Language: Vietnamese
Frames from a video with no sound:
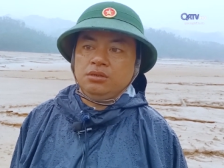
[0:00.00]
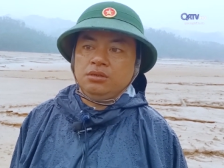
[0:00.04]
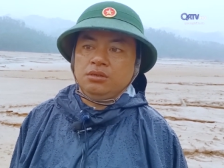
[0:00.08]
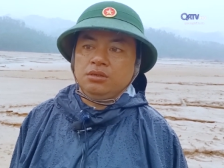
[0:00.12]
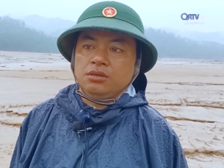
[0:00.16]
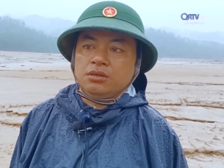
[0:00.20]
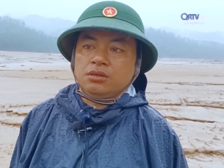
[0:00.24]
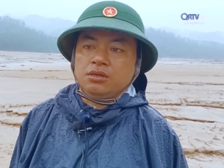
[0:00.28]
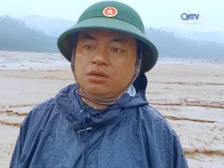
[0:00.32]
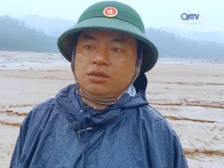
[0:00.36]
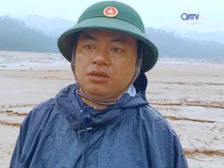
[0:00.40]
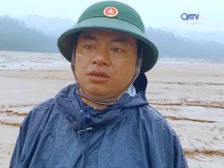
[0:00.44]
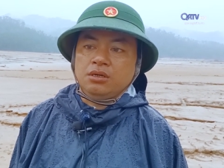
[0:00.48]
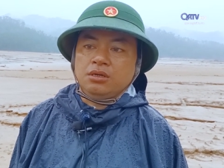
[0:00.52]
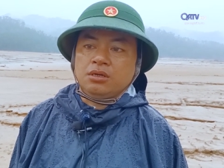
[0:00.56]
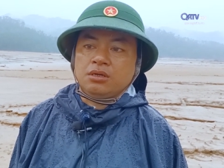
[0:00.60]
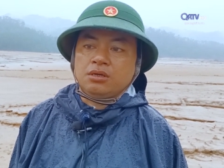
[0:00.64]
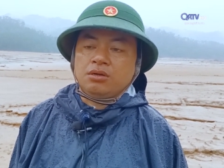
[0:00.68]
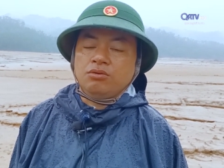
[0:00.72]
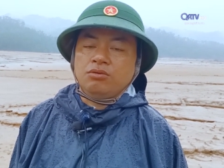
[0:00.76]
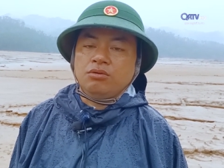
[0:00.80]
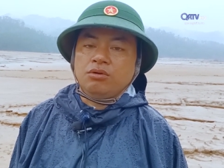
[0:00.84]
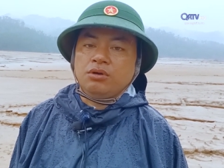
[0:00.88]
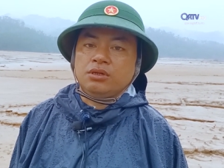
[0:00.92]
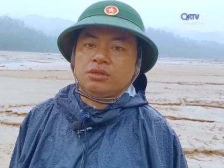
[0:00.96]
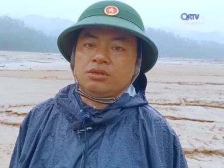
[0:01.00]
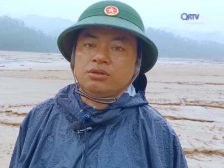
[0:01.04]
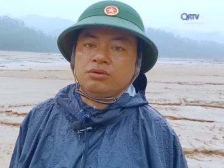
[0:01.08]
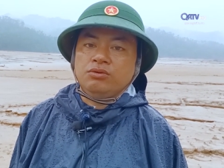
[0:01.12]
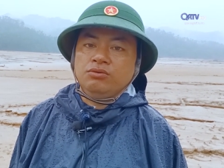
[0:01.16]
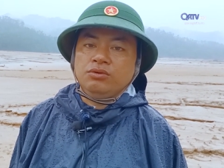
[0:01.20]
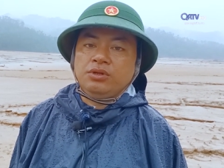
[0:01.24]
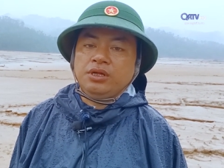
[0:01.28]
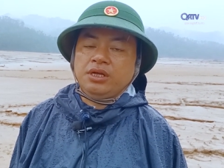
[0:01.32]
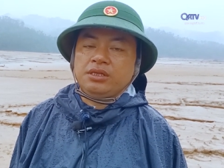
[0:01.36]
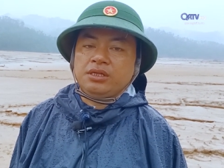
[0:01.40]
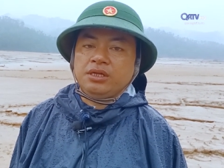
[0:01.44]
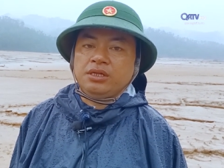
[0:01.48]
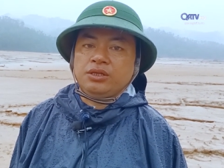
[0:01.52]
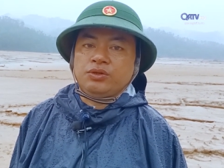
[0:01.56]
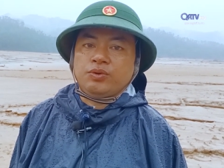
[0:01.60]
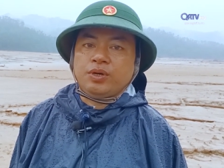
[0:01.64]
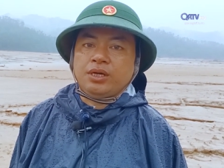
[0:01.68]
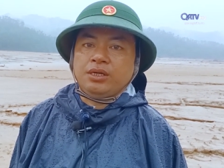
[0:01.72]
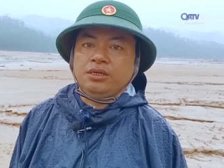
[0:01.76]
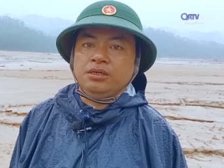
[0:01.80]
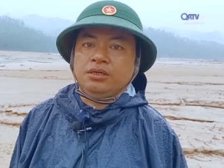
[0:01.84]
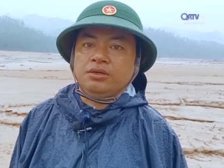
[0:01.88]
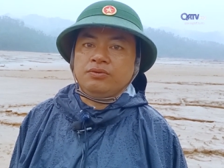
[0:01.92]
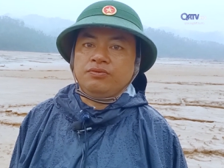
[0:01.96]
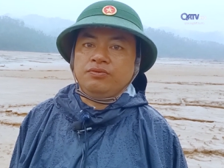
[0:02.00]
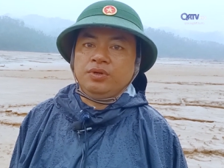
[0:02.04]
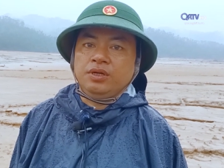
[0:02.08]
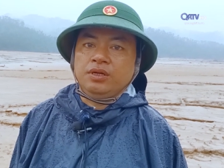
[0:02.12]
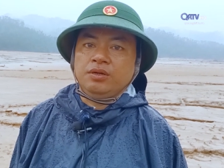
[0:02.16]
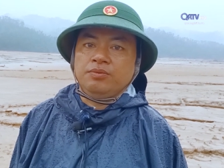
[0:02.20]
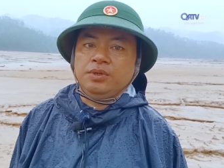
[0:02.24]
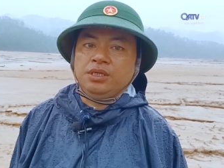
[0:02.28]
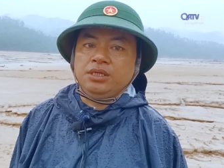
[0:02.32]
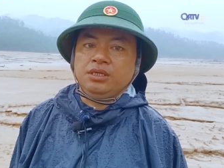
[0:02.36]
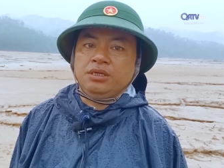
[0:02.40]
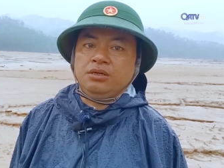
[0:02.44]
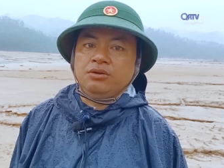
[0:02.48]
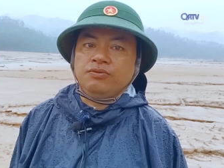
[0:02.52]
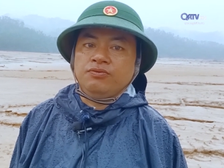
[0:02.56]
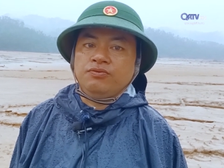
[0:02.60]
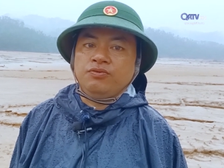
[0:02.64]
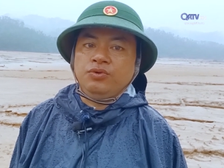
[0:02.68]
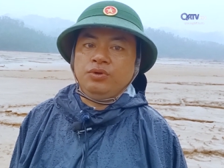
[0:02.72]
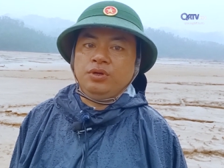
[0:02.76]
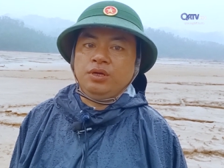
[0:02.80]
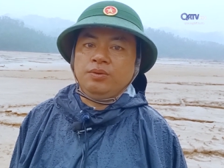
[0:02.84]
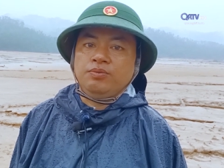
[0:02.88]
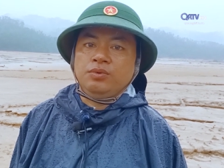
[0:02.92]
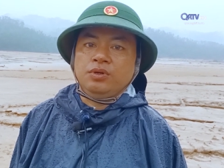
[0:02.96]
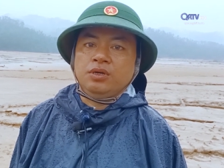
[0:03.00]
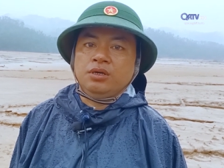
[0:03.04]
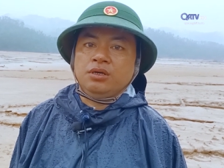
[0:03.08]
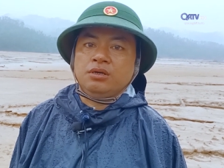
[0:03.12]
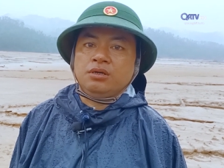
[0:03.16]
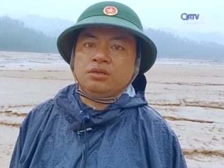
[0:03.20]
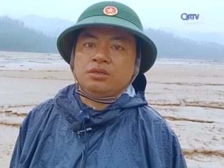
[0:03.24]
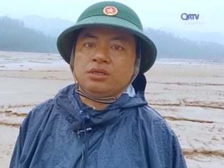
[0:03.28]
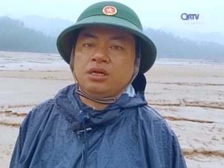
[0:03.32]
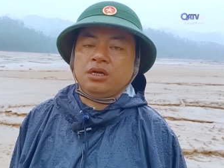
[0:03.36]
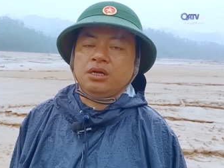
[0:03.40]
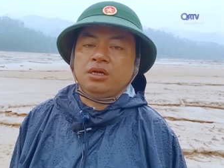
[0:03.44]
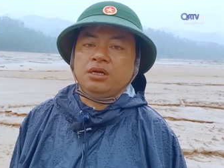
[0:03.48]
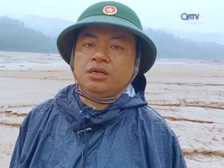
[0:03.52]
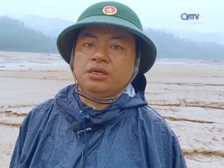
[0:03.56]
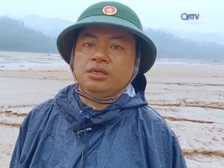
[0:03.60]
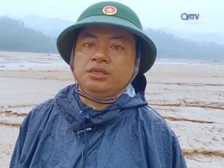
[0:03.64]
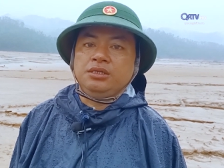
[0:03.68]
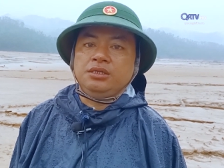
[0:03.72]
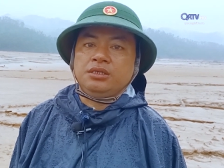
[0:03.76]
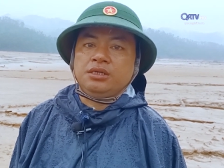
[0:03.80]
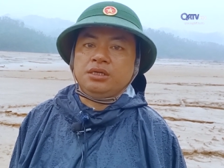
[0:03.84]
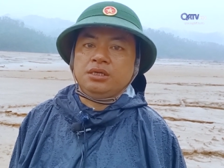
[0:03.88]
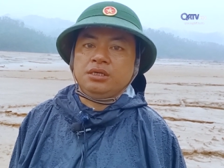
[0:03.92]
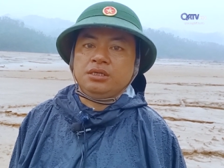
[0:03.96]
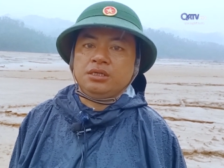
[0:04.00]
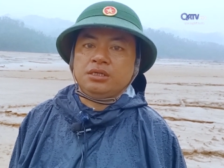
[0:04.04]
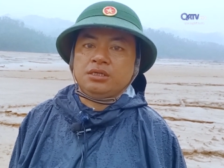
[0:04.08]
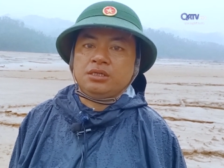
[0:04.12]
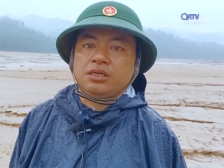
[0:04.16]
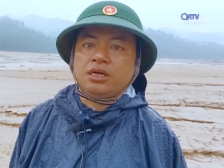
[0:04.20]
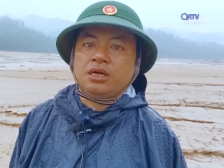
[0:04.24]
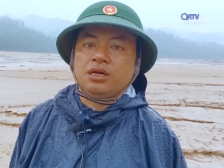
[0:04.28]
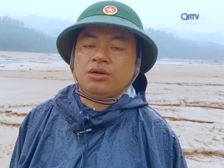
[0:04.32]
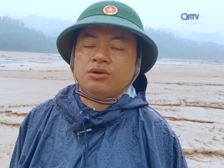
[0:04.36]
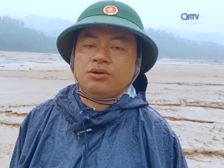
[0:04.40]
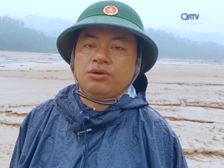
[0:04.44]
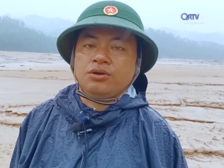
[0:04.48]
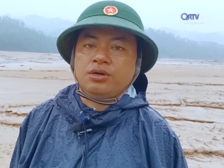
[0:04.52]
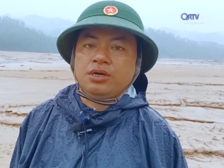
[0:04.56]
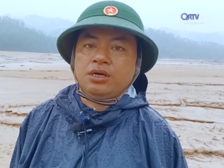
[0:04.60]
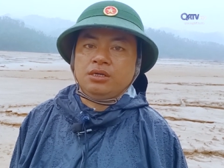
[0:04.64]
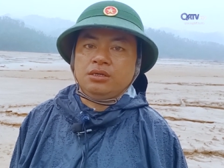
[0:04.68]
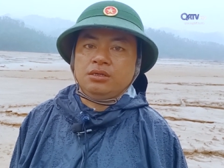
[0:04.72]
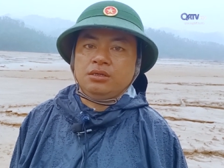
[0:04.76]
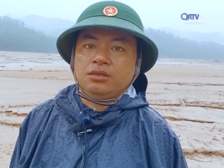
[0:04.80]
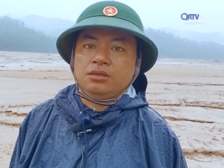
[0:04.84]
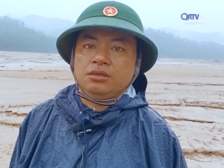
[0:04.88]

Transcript: còn à, không không thể tính toán được vì là bây giờ nó vùi lấp rất là lớn như thế rất là khó khăn